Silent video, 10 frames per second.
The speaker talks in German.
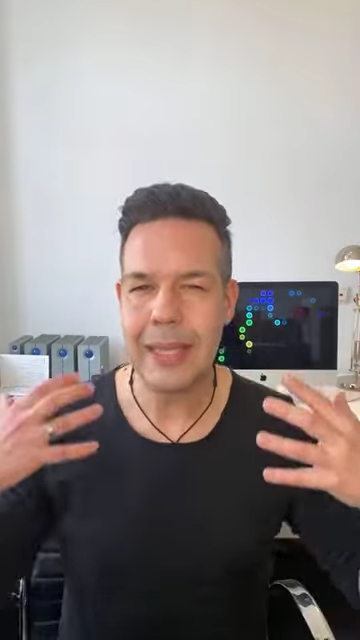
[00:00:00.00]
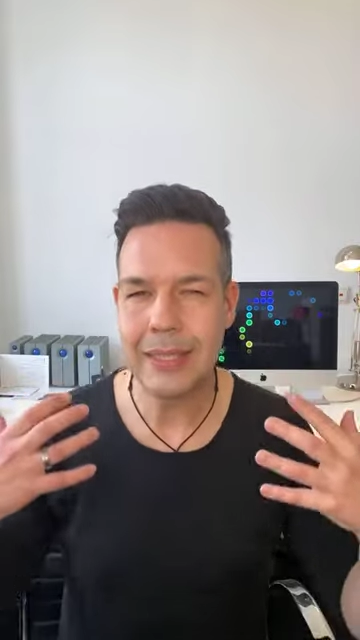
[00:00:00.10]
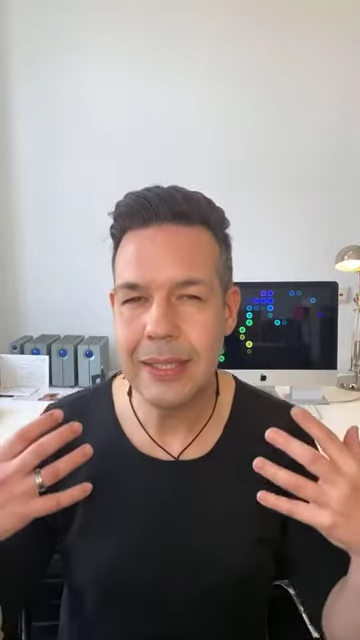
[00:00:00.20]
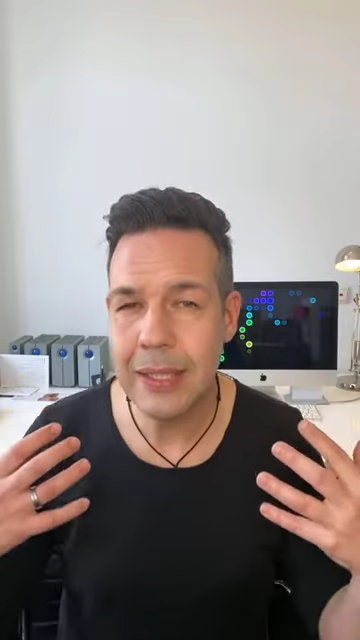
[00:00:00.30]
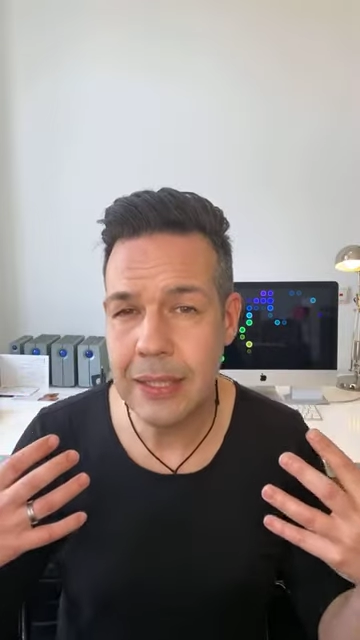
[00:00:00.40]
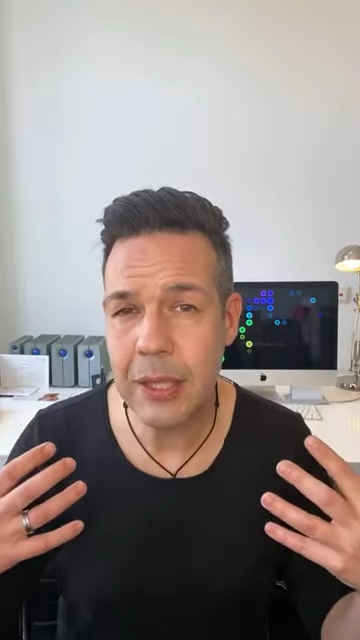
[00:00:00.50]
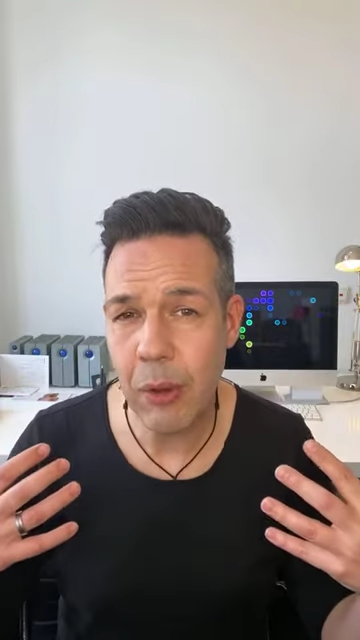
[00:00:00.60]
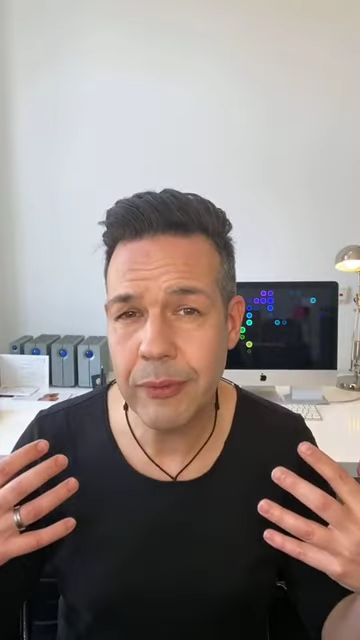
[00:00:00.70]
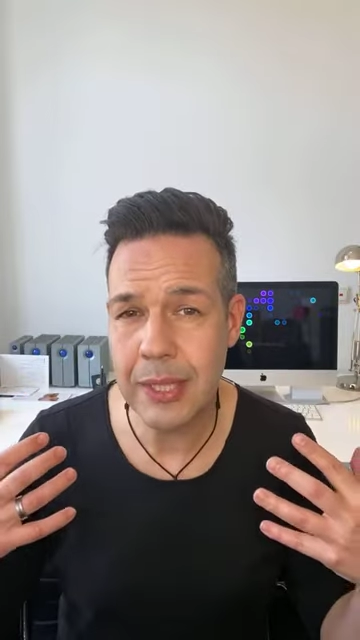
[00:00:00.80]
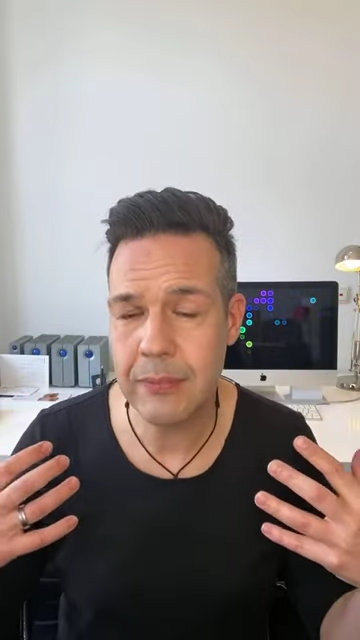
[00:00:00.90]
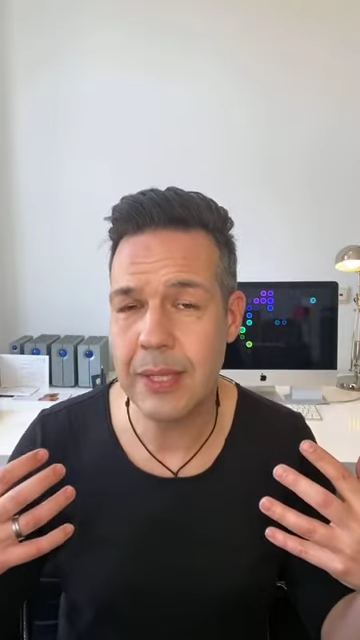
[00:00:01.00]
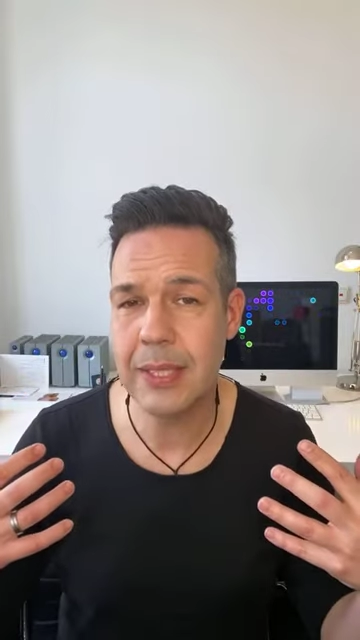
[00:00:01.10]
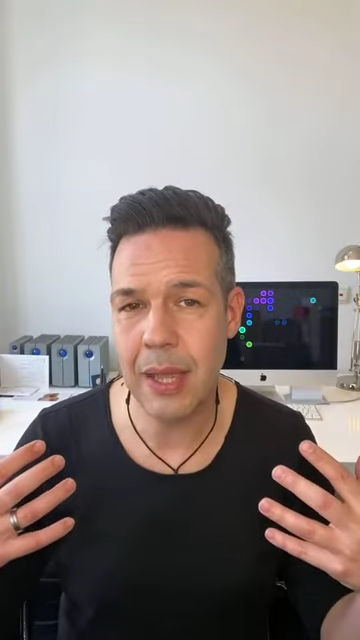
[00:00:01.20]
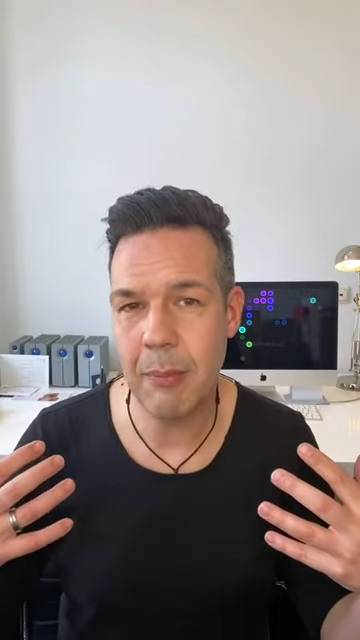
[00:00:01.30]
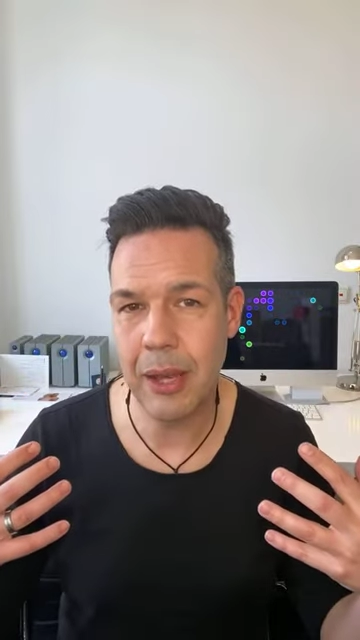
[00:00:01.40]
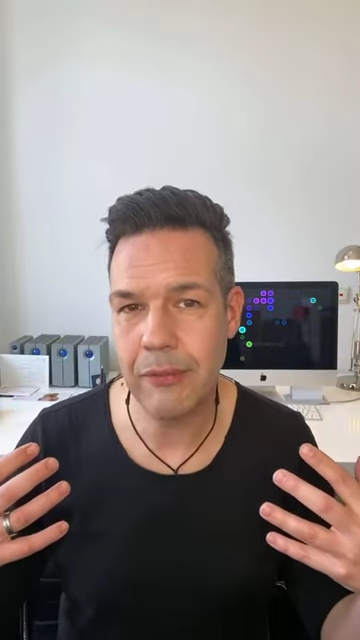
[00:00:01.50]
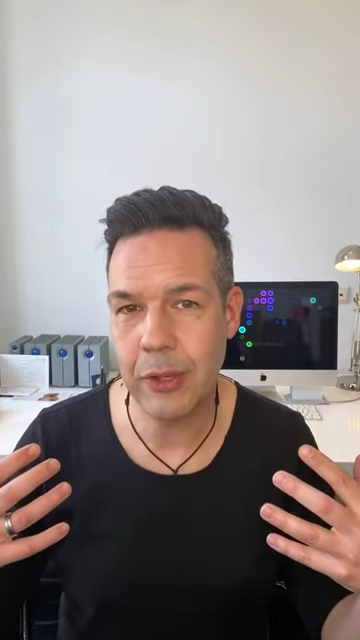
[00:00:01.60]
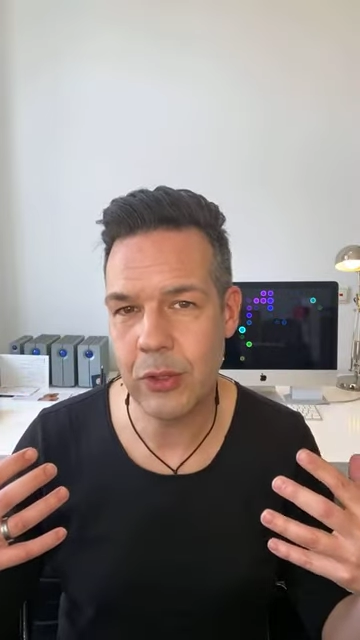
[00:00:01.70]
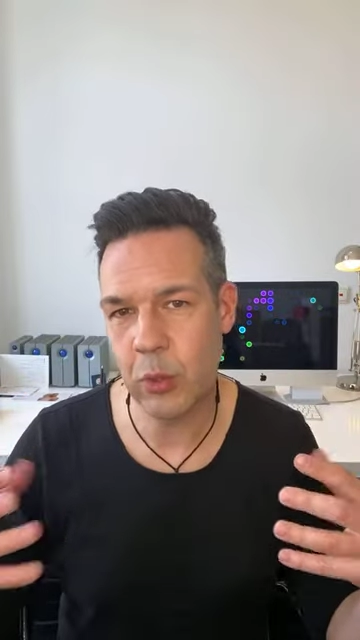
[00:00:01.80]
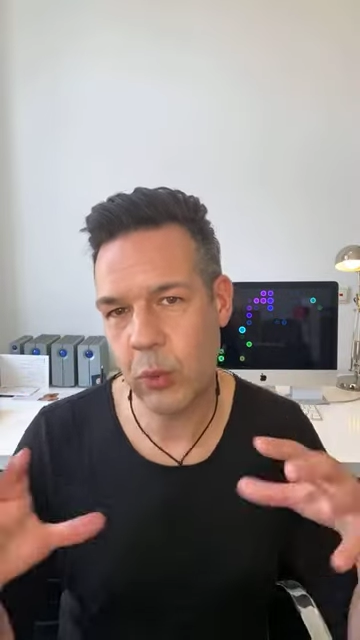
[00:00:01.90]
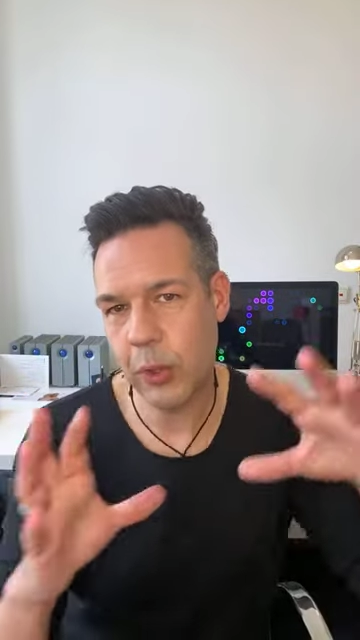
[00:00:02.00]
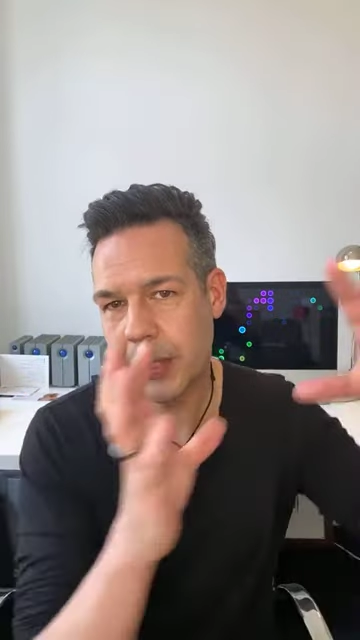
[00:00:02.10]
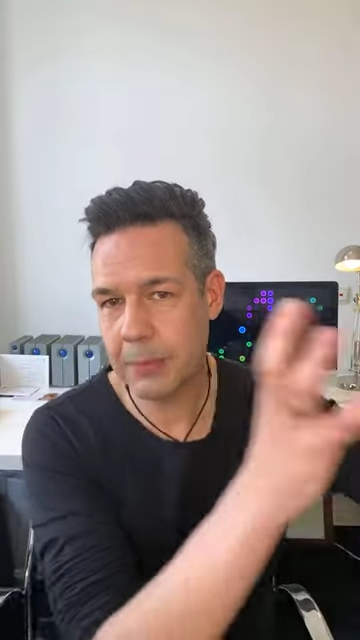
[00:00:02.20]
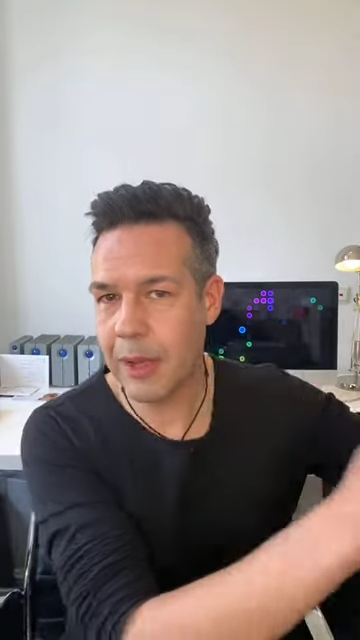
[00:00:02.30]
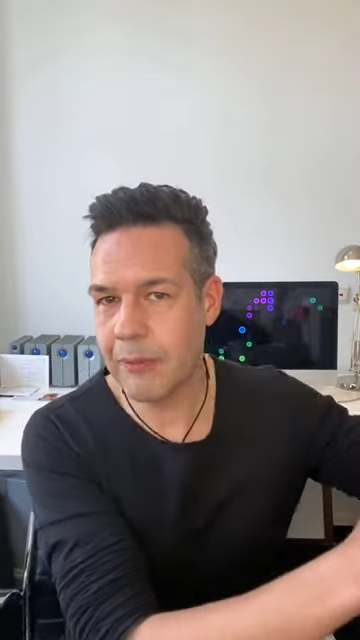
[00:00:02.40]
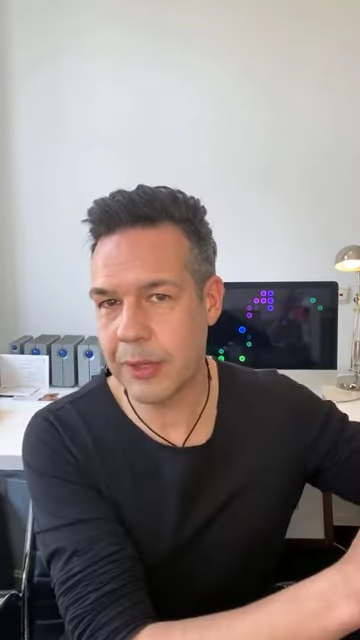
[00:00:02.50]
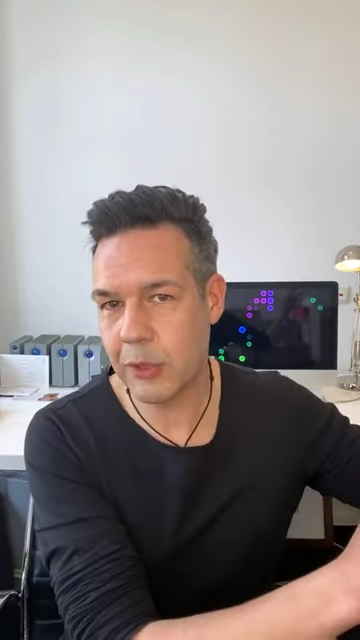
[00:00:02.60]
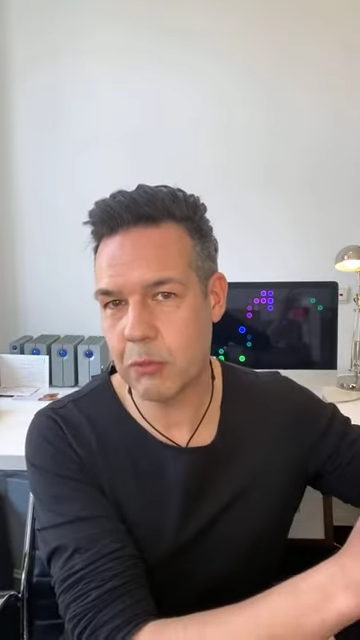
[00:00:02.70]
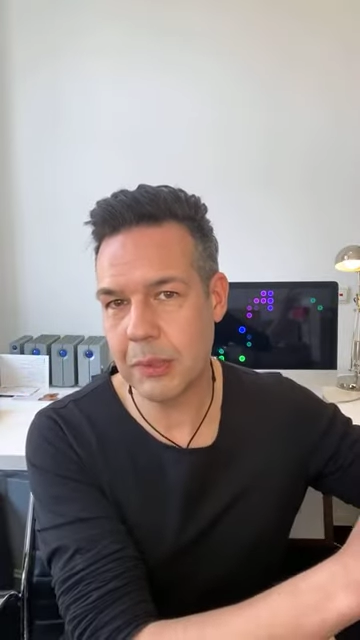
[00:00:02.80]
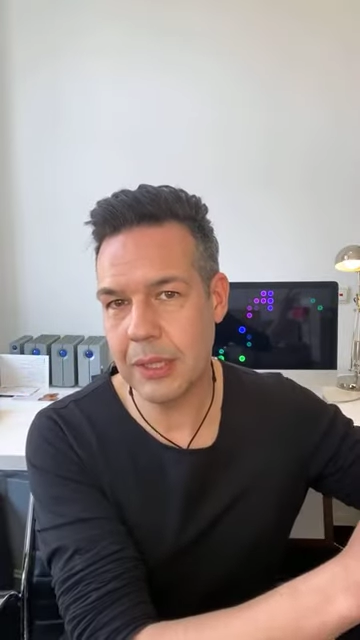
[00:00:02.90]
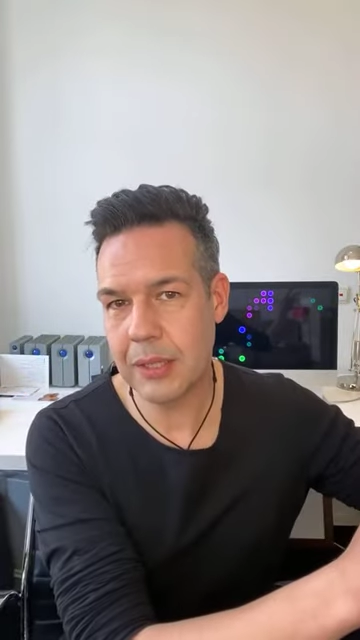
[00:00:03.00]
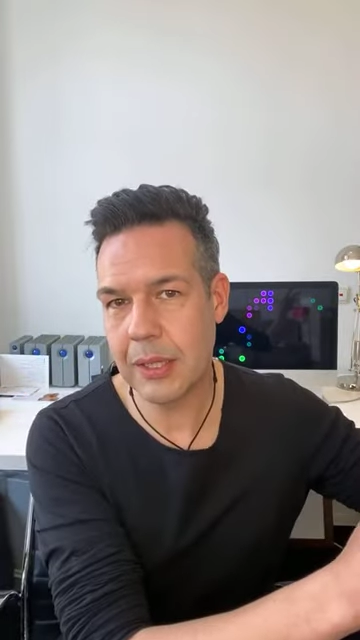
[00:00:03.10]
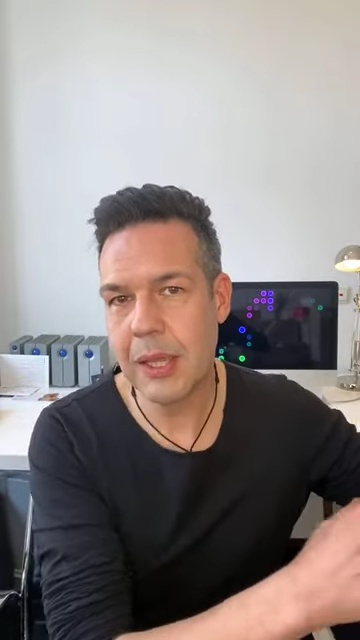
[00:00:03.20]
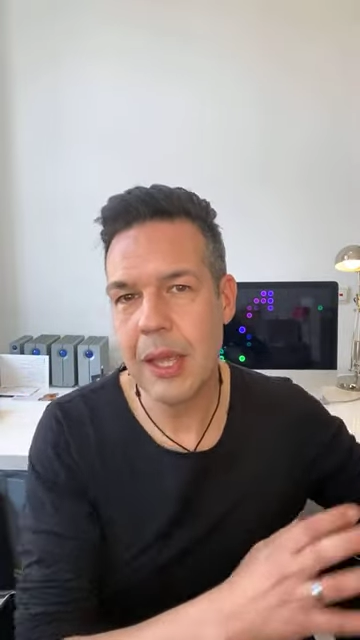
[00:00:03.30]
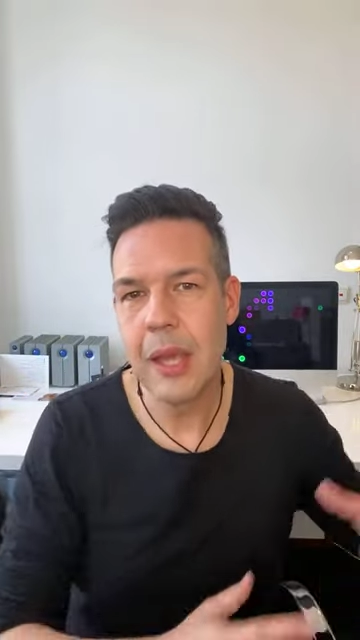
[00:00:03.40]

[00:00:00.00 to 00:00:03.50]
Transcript: nicht auf das Wissen am Anfang zu hören. Das machen wir dann später.